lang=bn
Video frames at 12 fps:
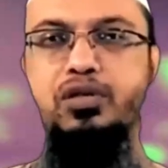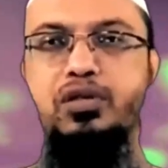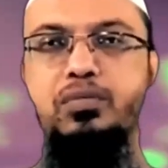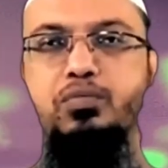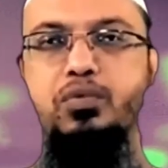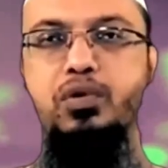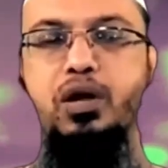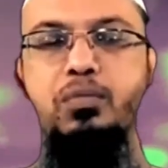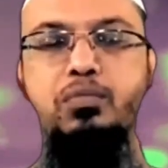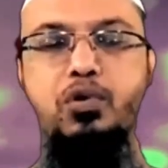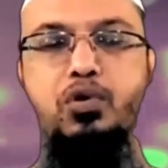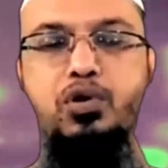বলেছেন সিম্মর
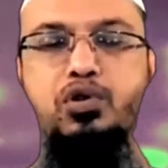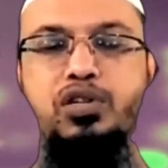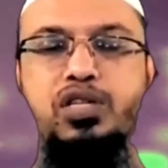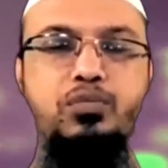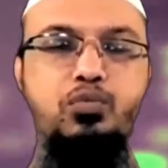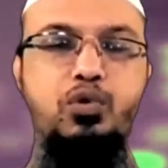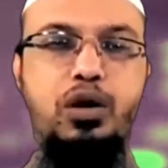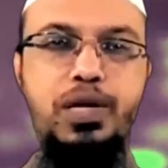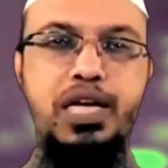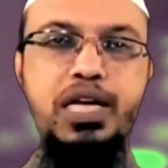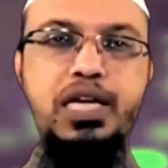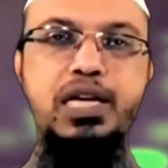আম্মর রজুলের সিম্বু
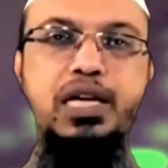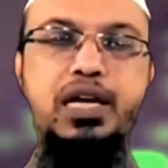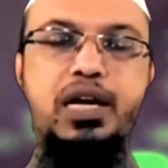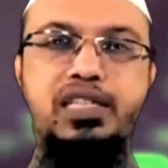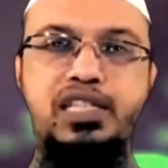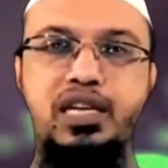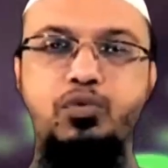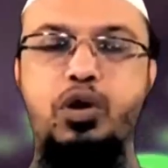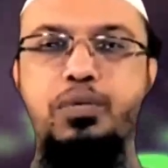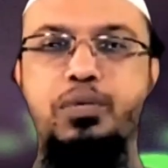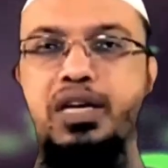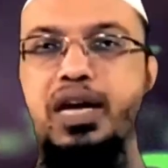আবি
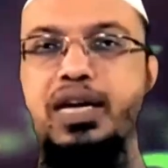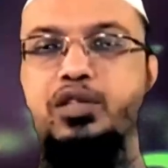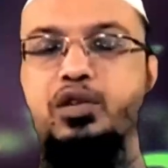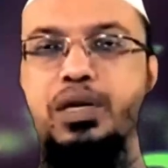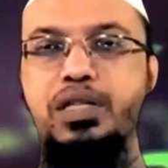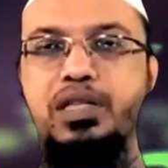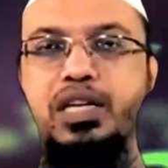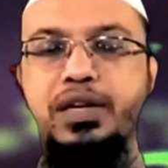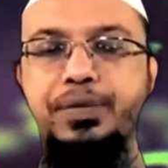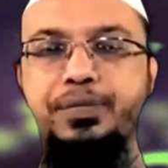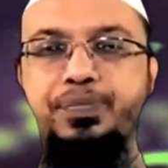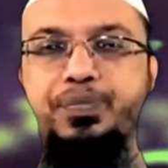সিনবু আবি একজন
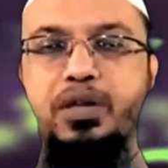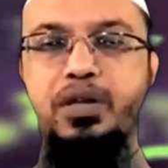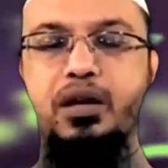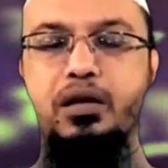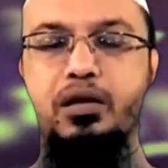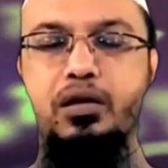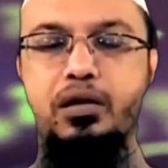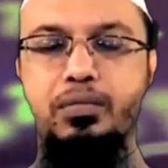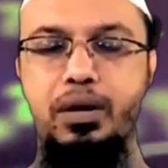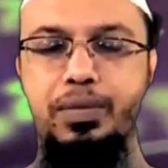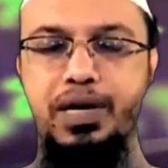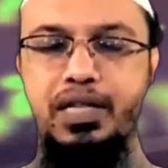ব্যক্তির
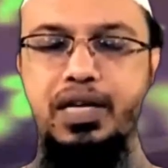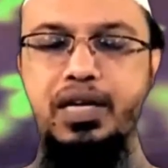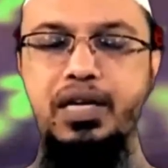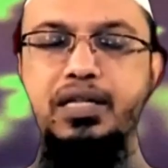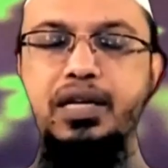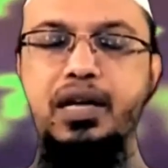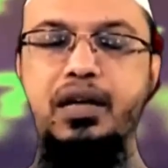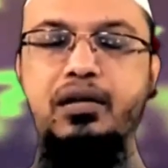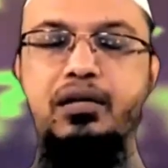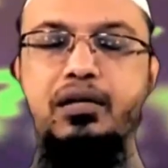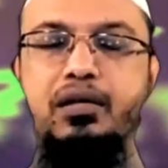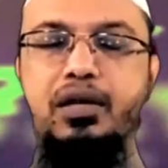বাবা না থাকলে
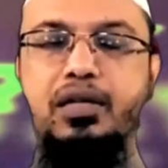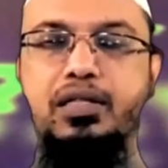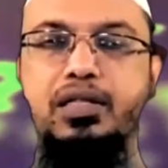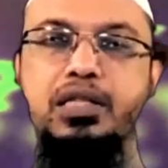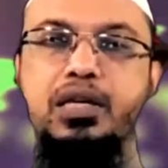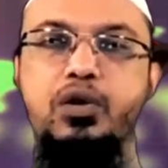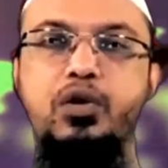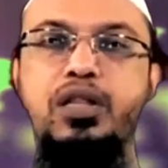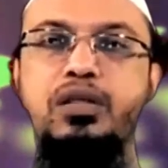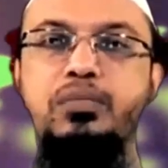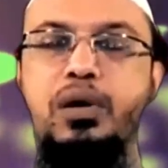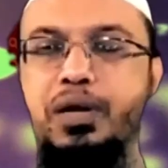তার চাচা
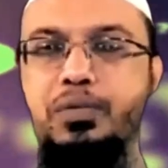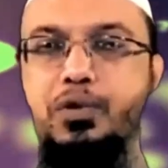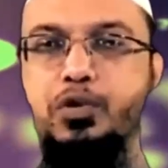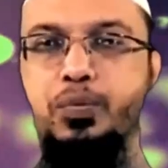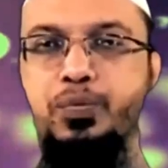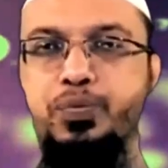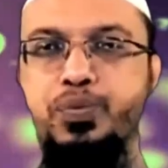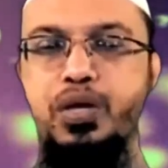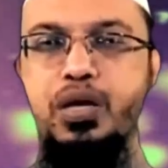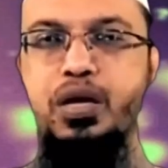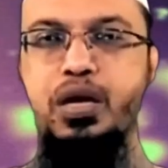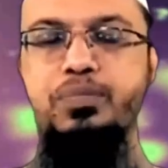হলেন বাবার মতো
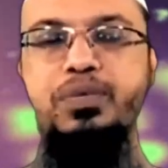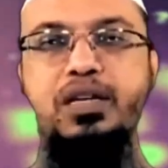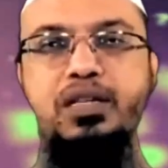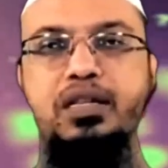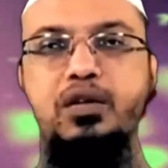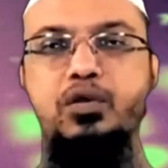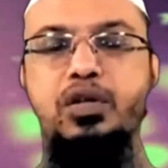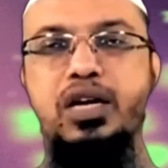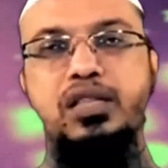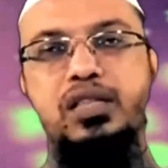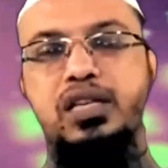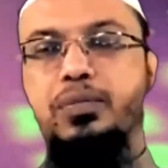আপনার দাদা যদি
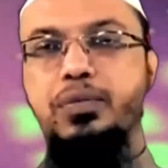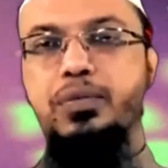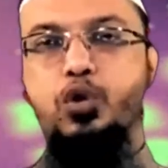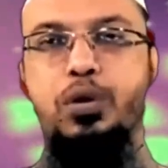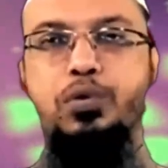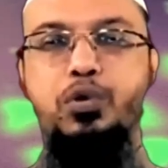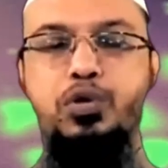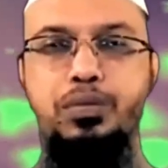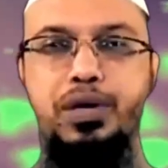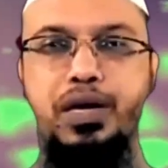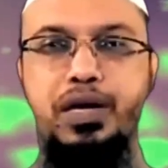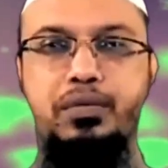থাকেন তিনি আপনার অভিভাবক
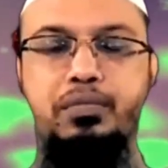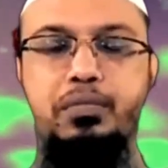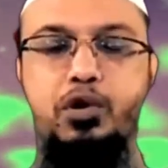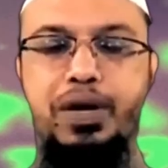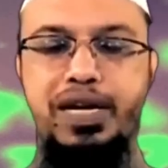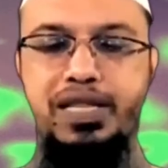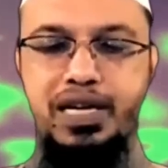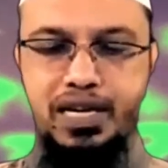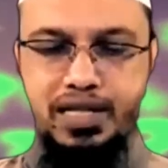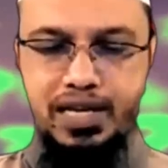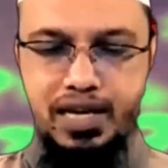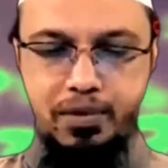হতে পারেন বড় ভাই
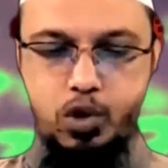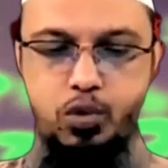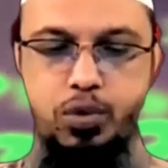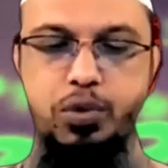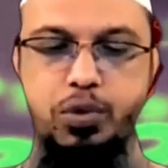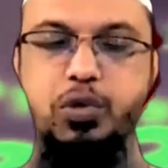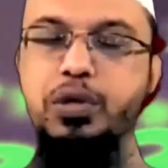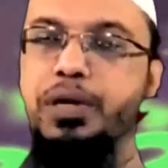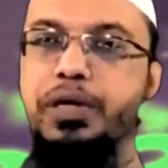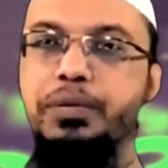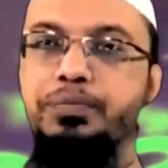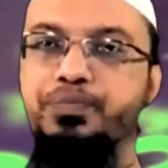থাকলে তিনি আপনার অভিভাবক
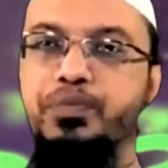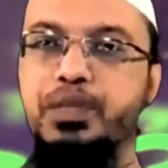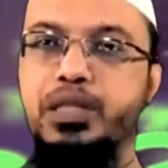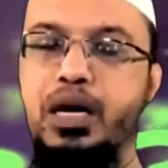হতে পারেন